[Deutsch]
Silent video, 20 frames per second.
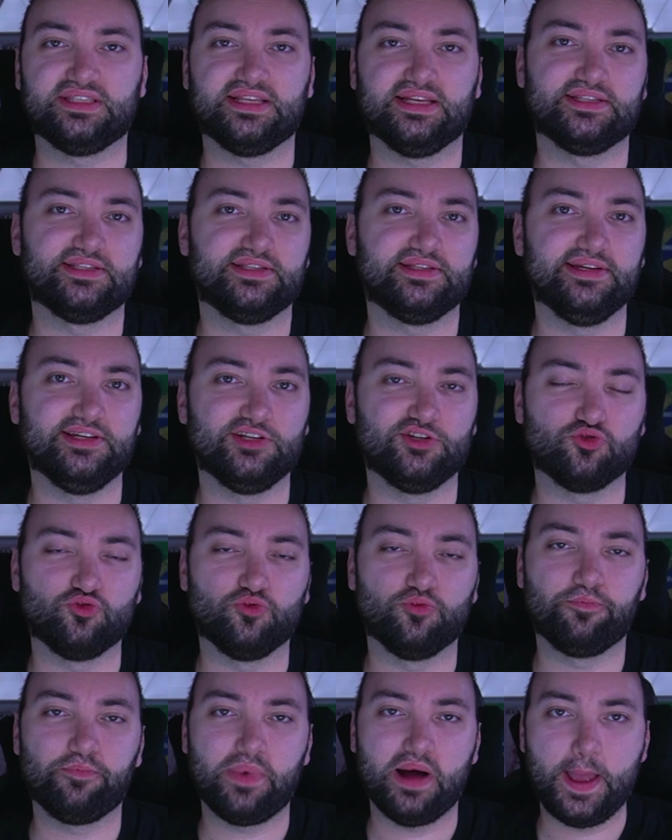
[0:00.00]
dass
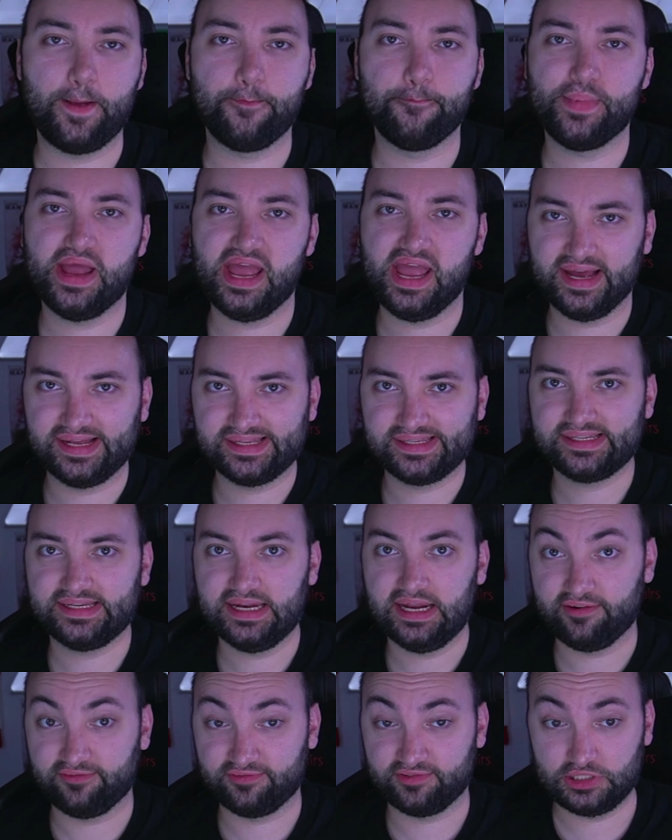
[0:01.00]
Sejo beim ersten
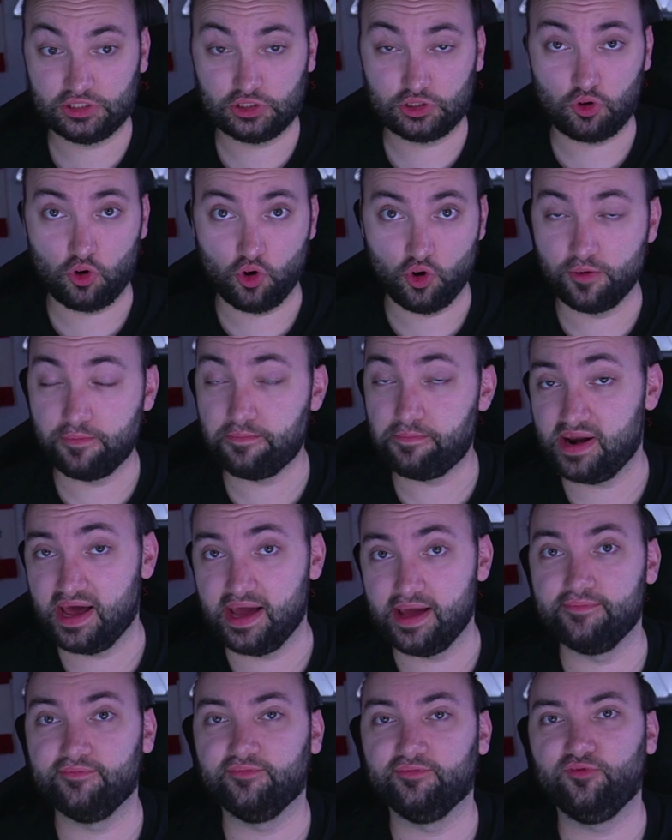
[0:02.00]
FC Köln
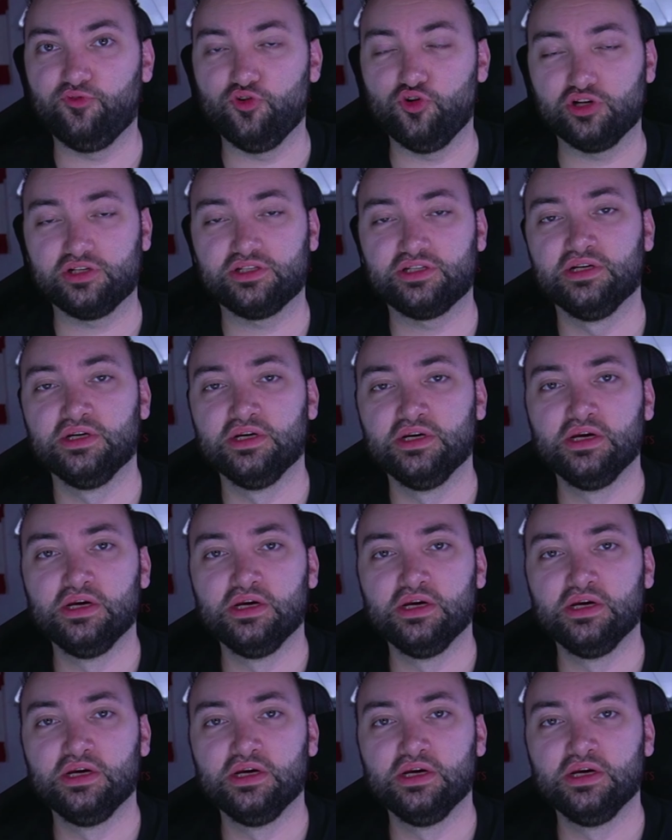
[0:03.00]
bleiben wird.